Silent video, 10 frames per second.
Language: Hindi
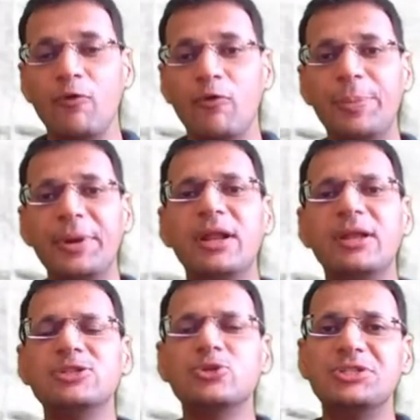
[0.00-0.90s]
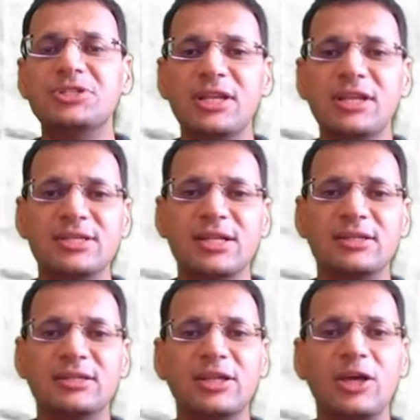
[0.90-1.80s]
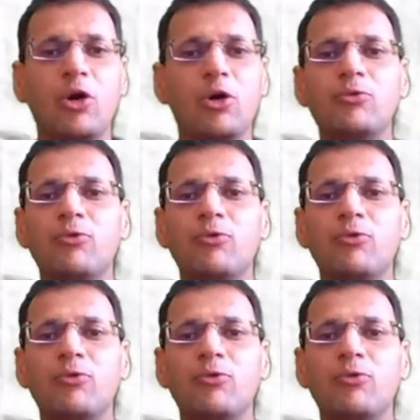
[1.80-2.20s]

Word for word: वो प्रीडेटर्स को इजीली नजर आते थे और